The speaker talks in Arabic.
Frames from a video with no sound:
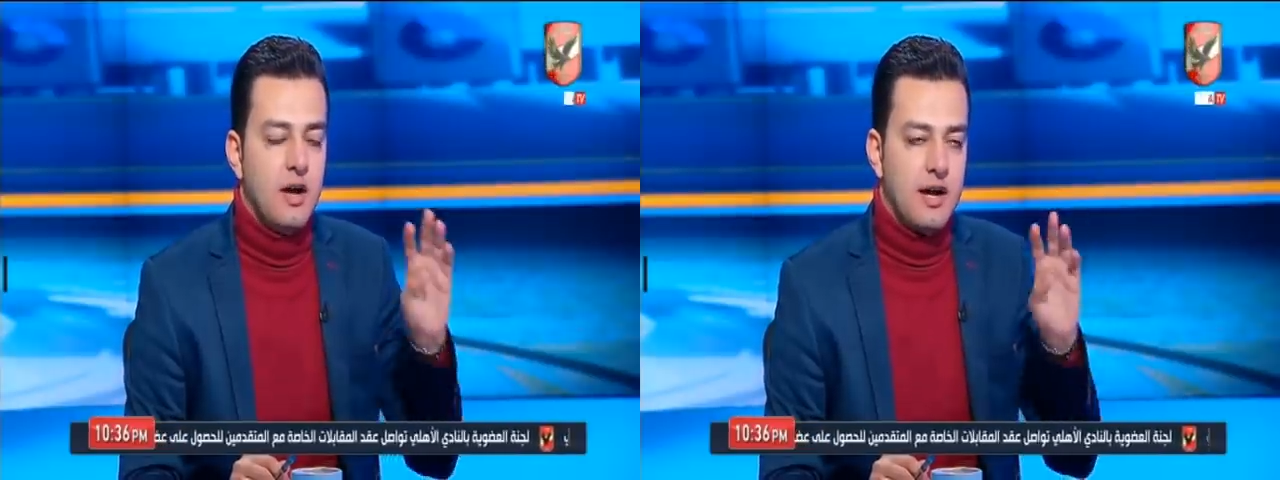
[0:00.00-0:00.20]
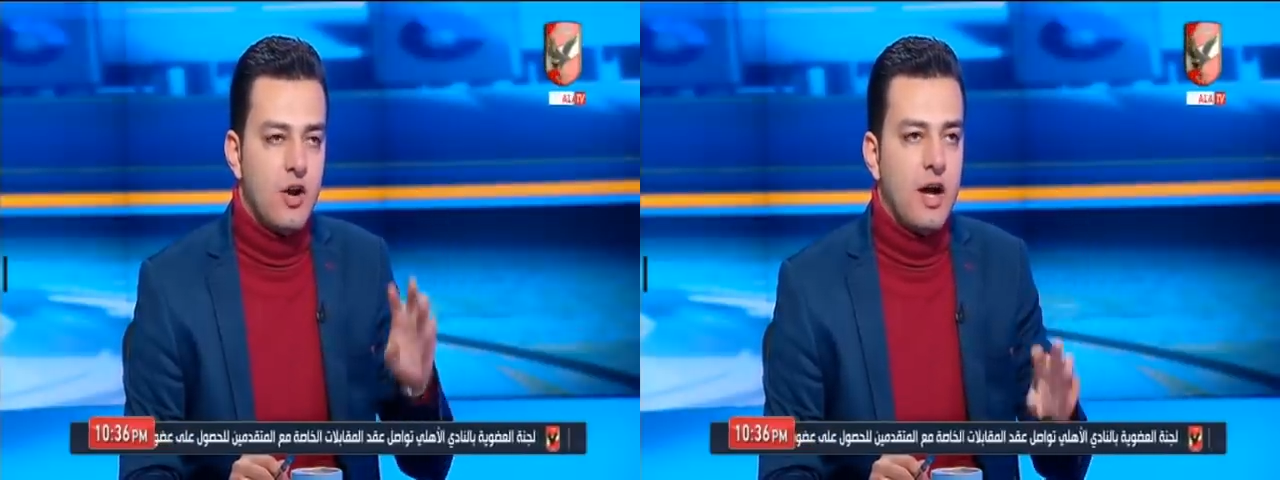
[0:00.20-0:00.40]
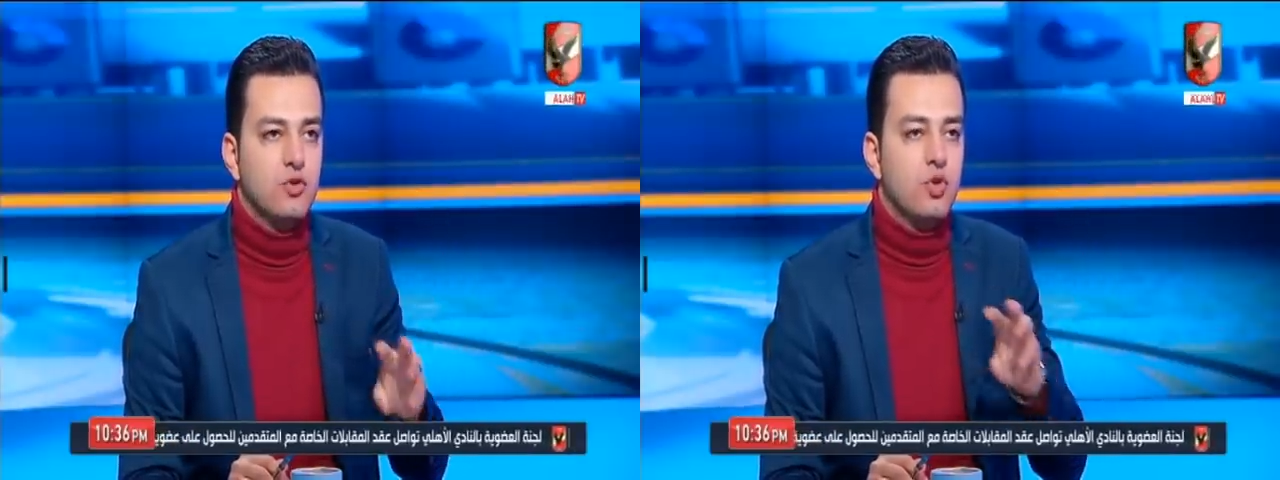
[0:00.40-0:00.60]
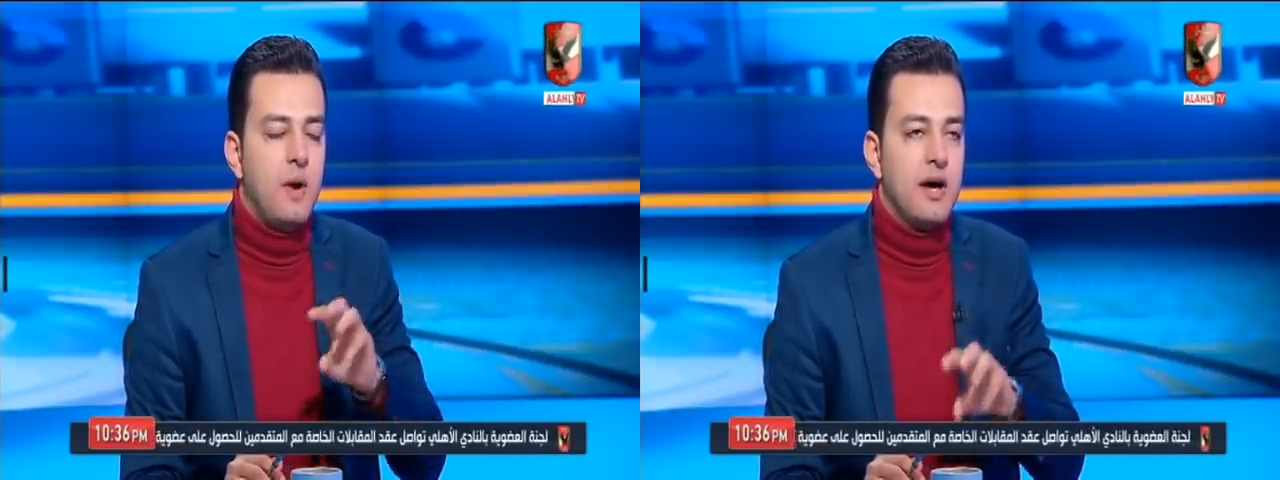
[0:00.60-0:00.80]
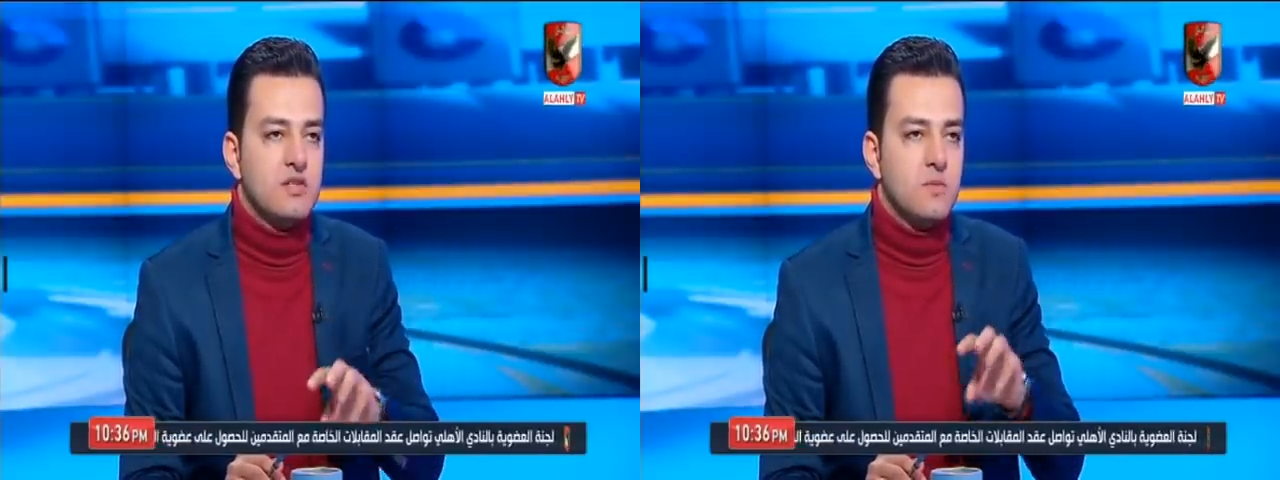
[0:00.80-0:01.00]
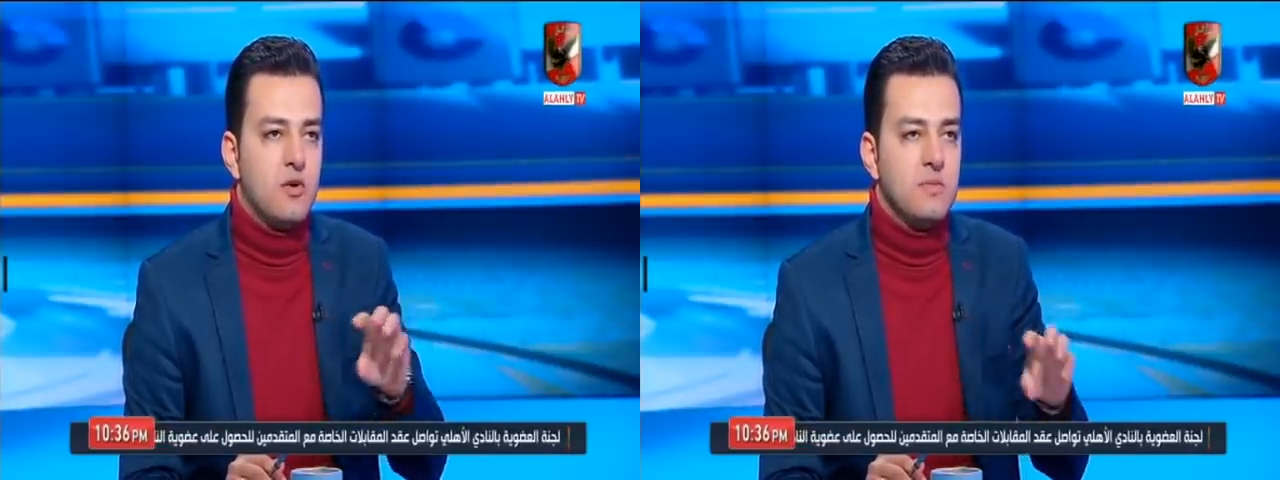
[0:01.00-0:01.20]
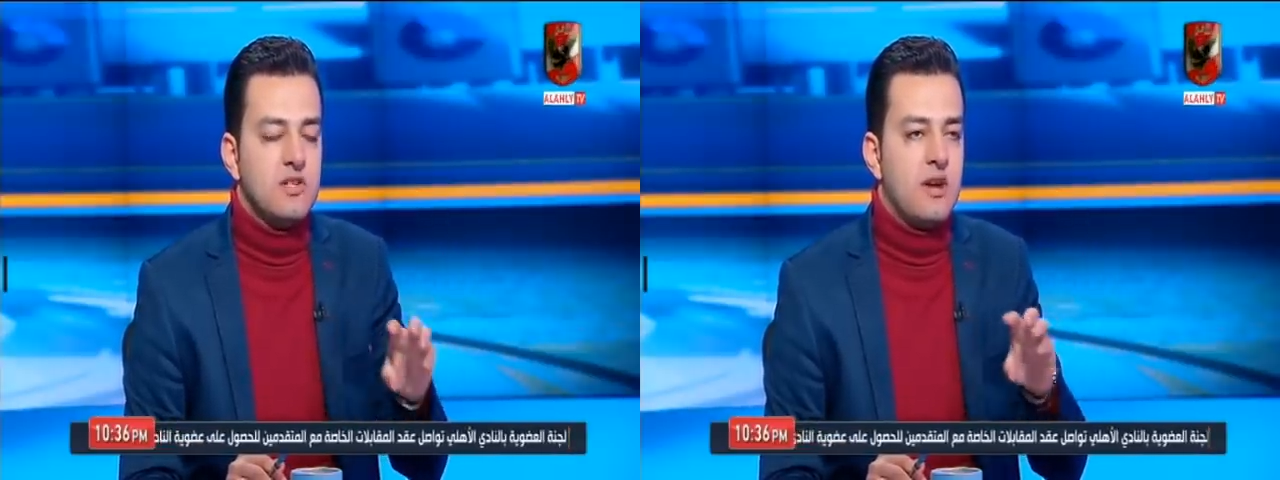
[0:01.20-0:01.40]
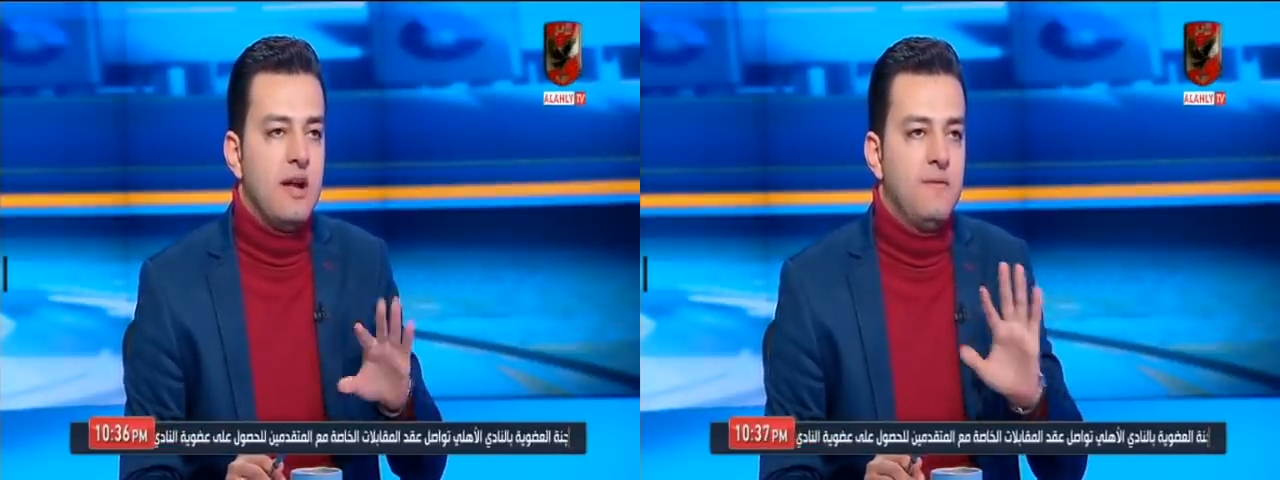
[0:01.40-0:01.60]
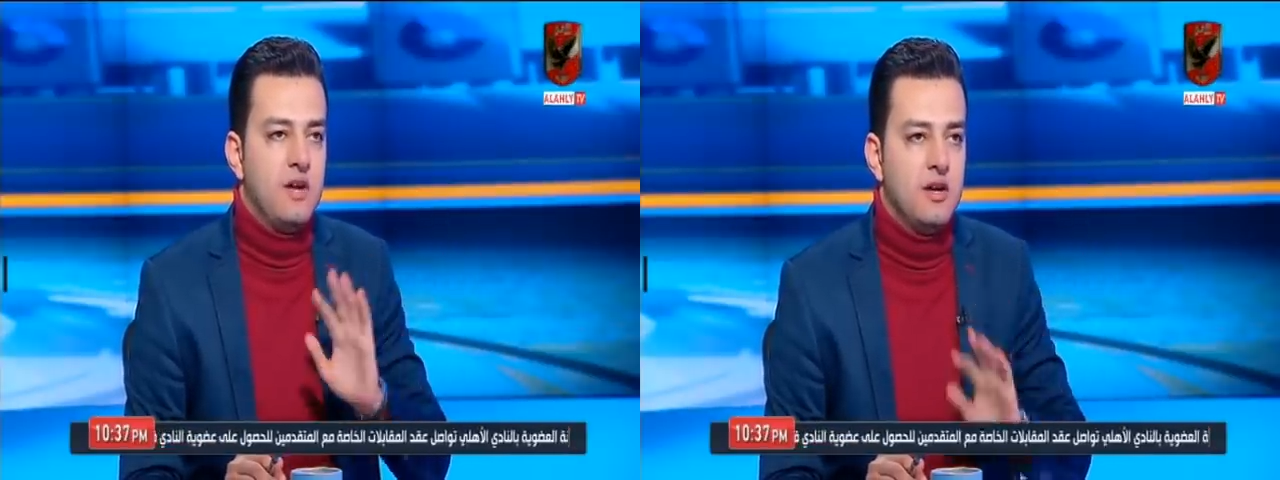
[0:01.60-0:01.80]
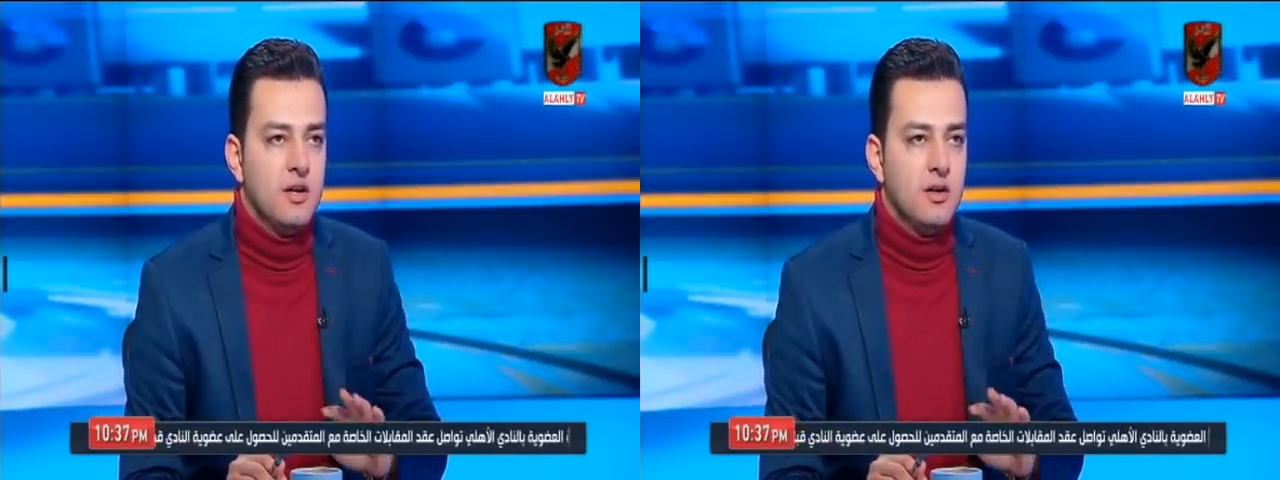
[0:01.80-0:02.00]
كانوا عندهم حارس مرمى صنع
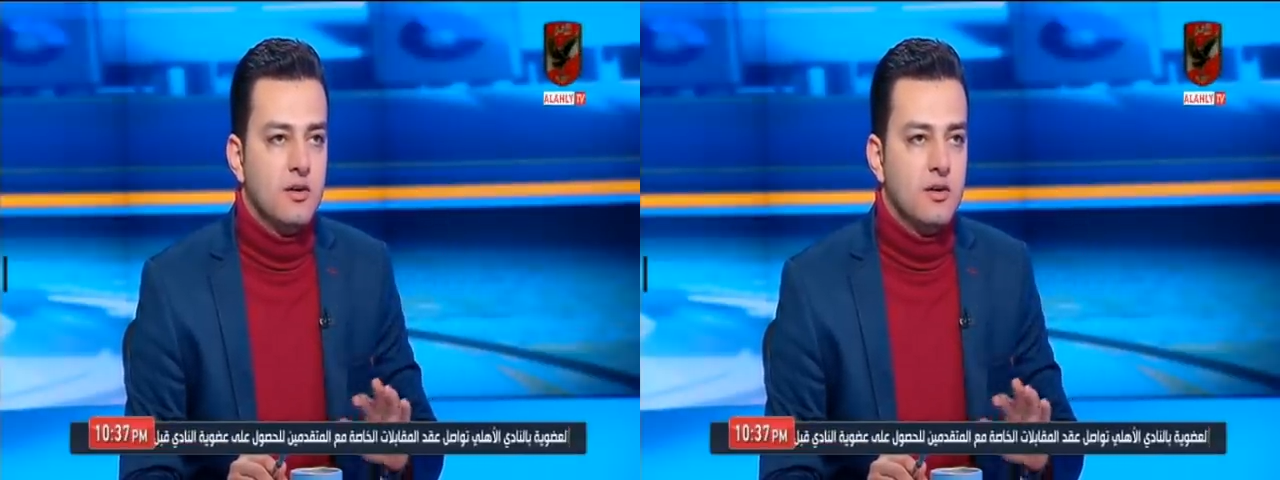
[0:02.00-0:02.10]
الفارق